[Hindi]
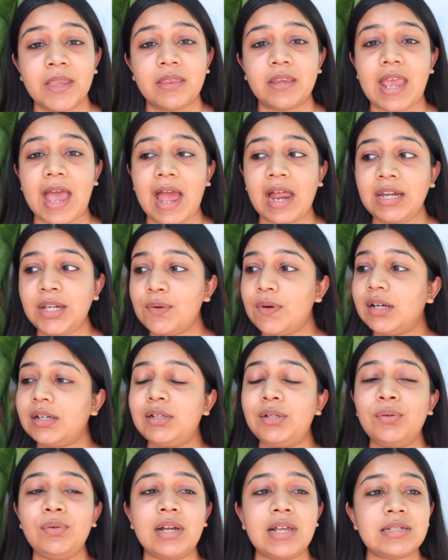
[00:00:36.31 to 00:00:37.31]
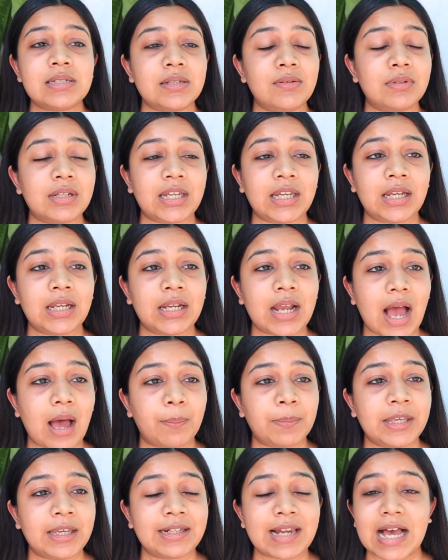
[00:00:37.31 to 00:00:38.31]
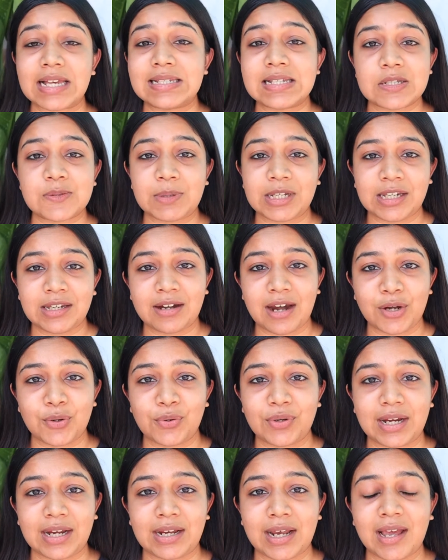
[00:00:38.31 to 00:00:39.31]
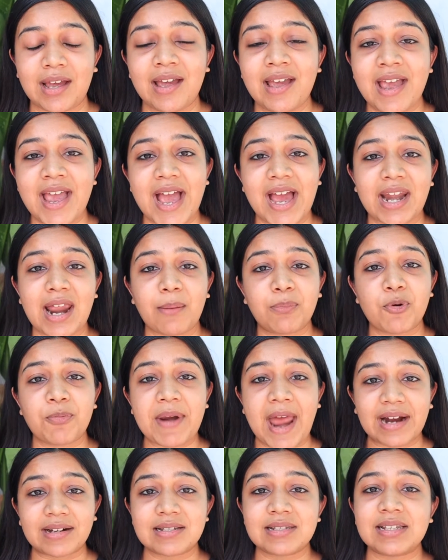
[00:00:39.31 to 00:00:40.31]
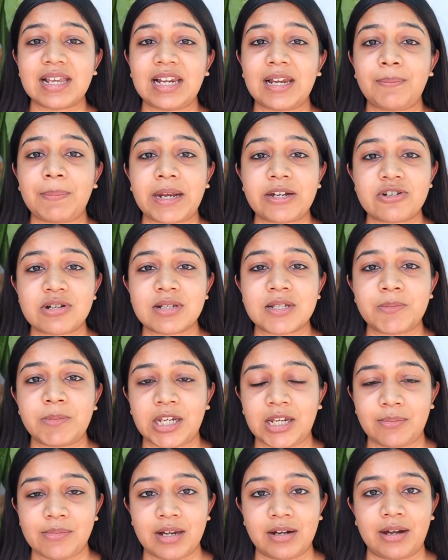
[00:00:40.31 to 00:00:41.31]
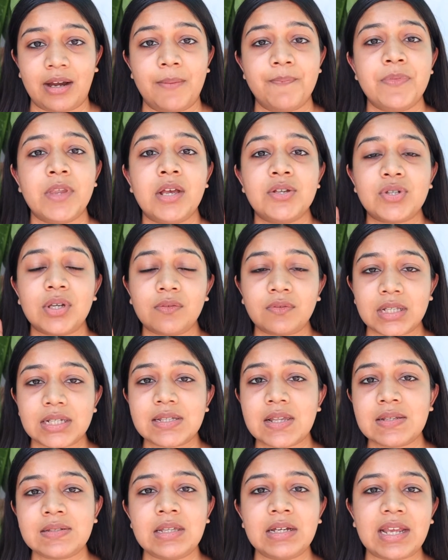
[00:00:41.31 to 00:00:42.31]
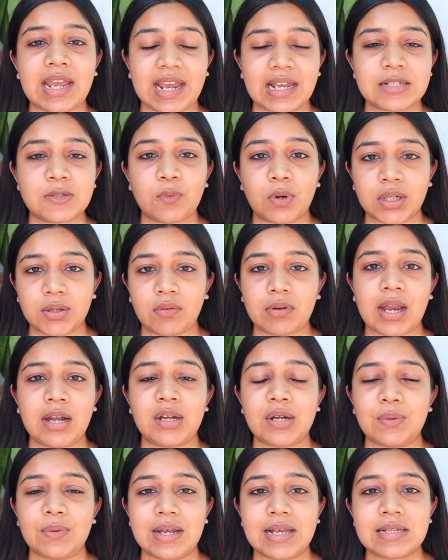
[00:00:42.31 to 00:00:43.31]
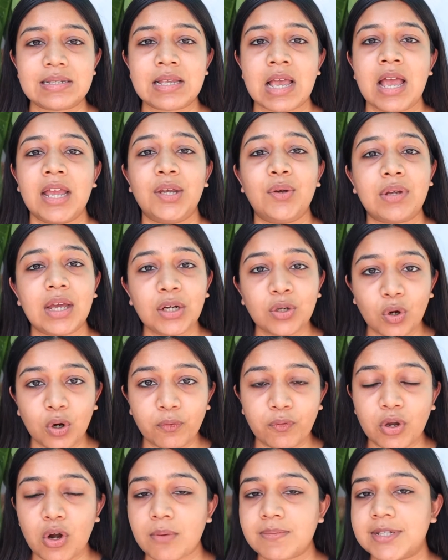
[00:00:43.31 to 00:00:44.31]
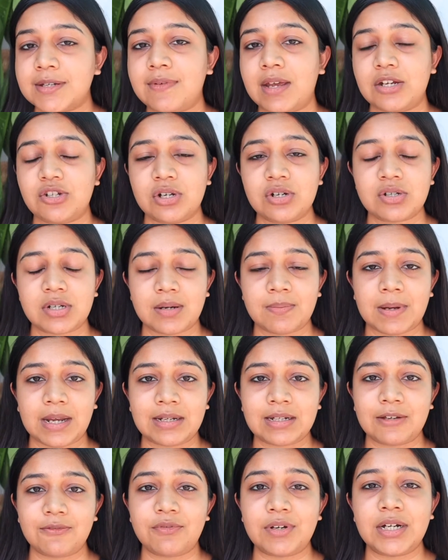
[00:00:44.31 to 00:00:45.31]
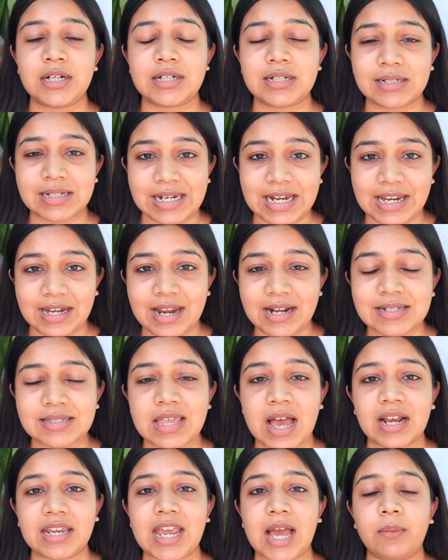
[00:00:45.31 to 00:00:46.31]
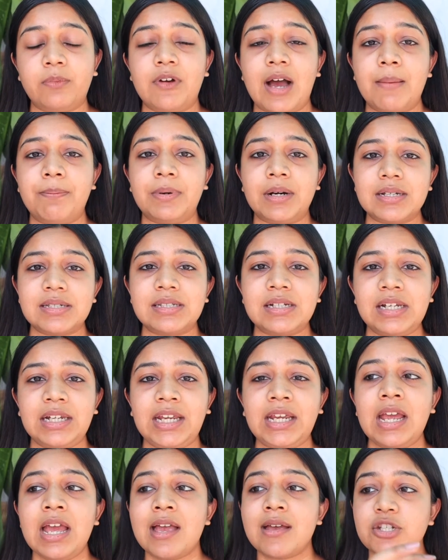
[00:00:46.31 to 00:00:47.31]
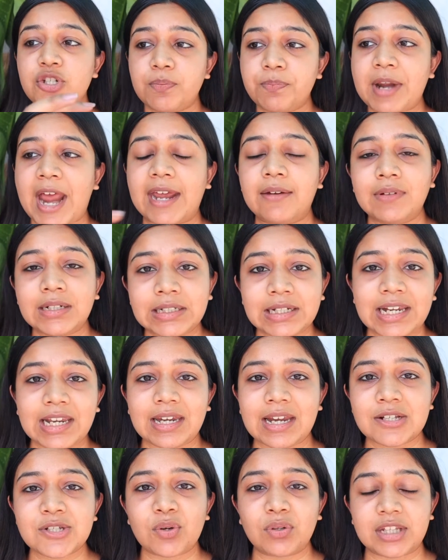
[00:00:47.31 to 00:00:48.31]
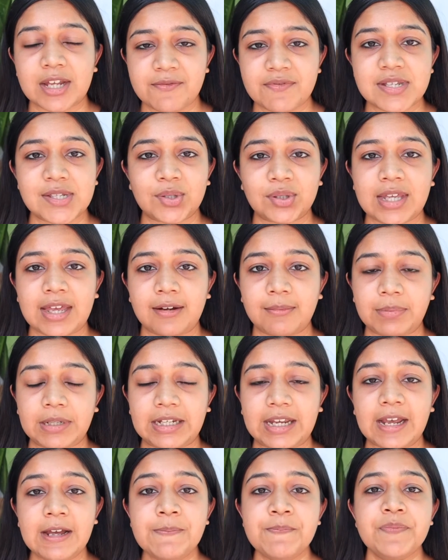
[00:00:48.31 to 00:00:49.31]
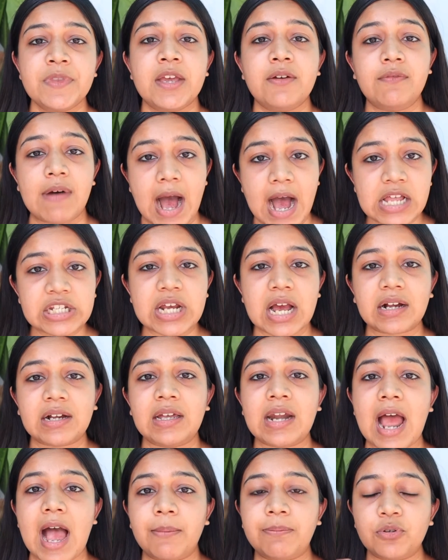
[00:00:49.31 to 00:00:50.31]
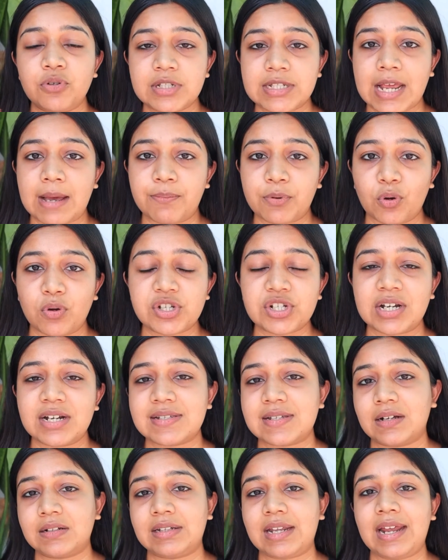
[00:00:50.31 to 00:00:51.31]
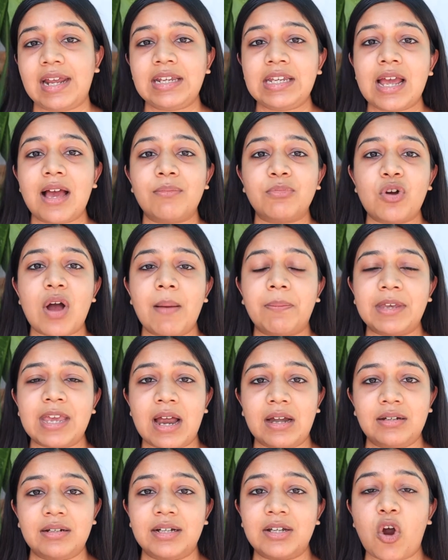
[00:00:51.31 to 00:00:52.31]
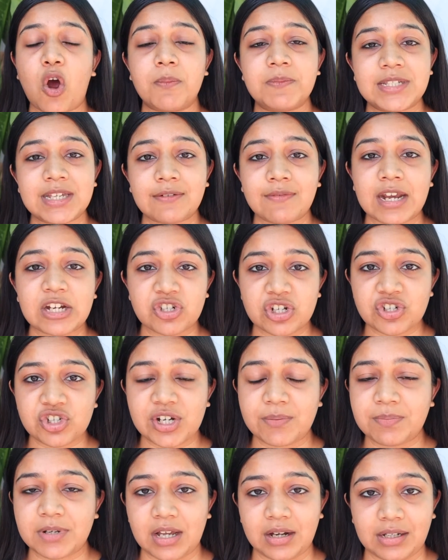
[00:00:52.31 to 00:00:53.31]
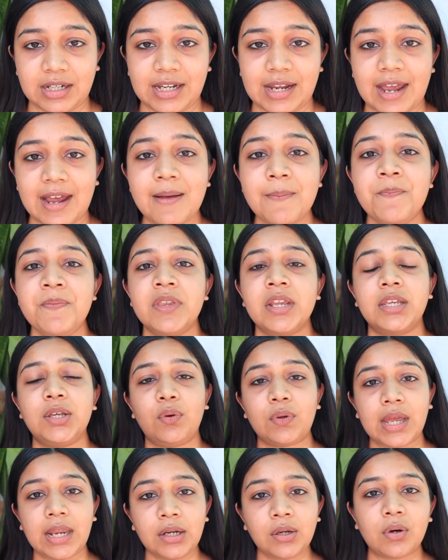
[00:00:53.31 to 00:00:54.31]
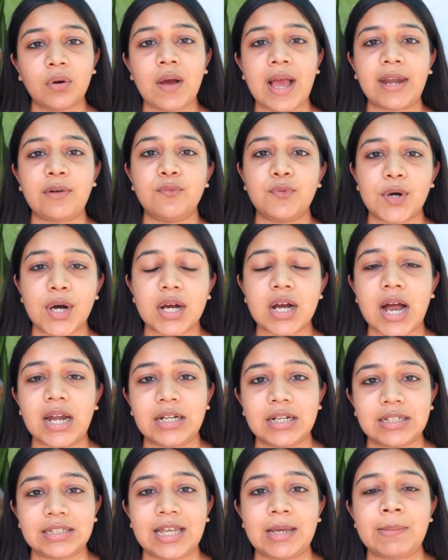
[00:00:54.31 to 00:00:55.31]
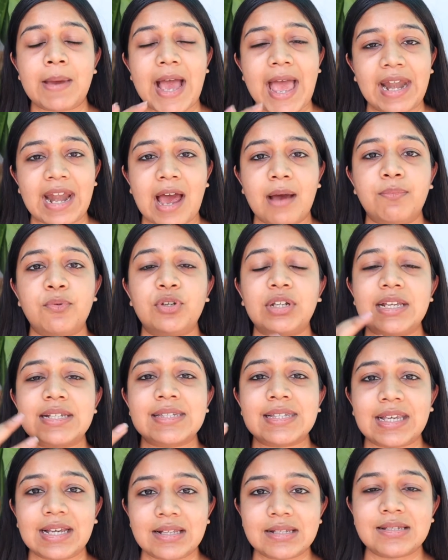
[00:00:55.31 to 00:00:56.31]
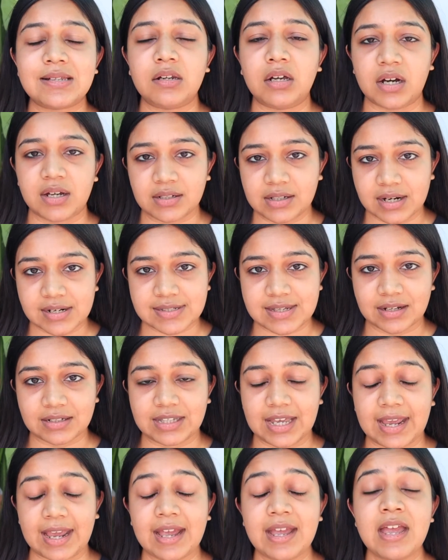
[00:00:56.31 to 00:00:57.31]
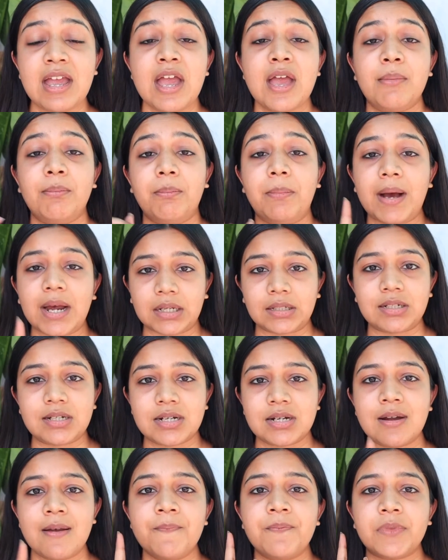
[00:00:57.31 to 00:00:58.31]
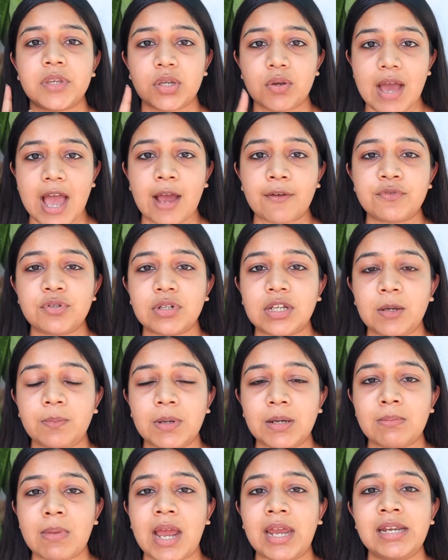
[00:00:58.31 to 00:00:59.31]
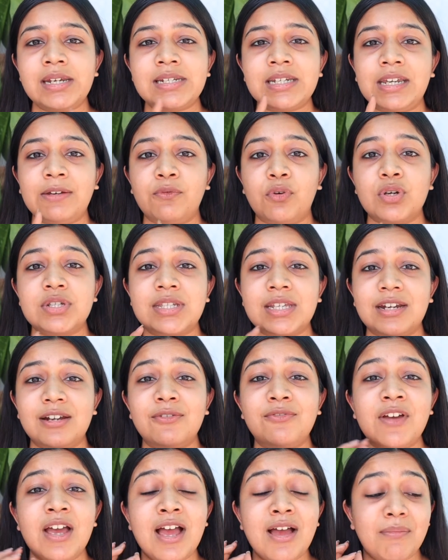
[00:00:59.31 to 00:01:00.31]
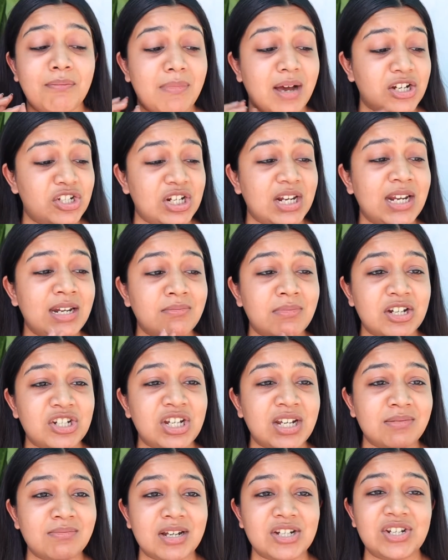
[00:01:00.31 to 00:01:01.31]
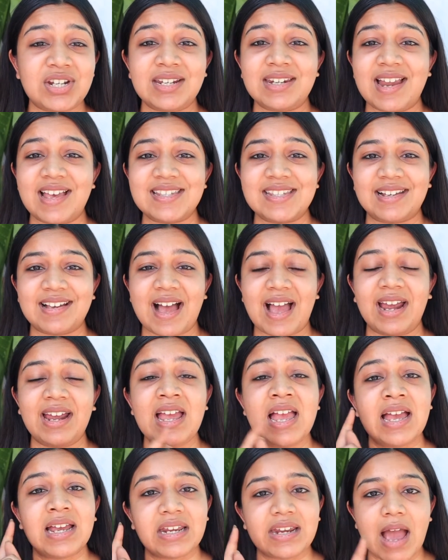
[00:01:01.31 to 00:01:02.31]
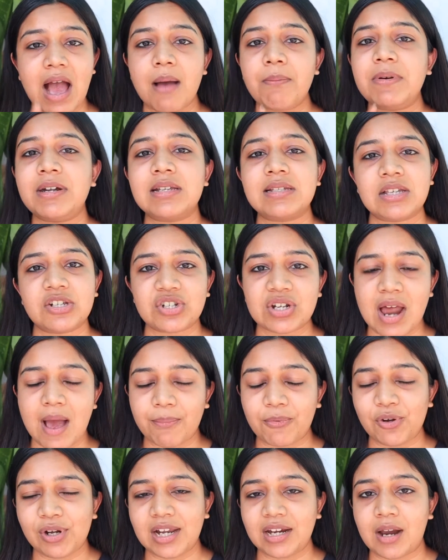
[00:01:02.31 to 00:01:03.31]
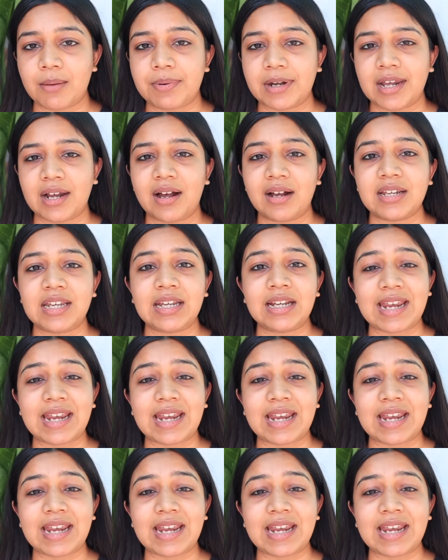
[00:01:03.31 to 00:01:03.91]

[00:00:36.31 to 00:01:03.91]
एंड यू आर क्लूलेस क्योंकि आपकी क्लासेस भी नहीं रन हो रही हैं एंड आपको प्रैक्टिस के लिए पेशेंट्स भी नहीं मिल रहे हैं सो इफ दिस इज द केस वॉट यू कैन डू इज यू कैन गो फॉर ऑब्जर्वेशनशिप इन डिफरेंट क्लिनिक्स ताकि आप वहाँ पर्सनली जो प्राइवेट क्लिनिक्स होते हैं फिजियोथेरेपी के वहाँ जाकर आप उनसे अप्रोच कर सकते हैं कि हमको आपके अंडर ऑब्जर्वेशनशिप करनी है यू कैन गो एंड वर्क अंडर देम एंड आप उनके स्किल्स लर्न कर सकते हैं बट यू हैव टू कीप इन माइंड कि वो सिर्फ मशीन मशीन मशीन ना सिखाएं यहाँ पे डिसीजन आपको लेना पड़ेगा कि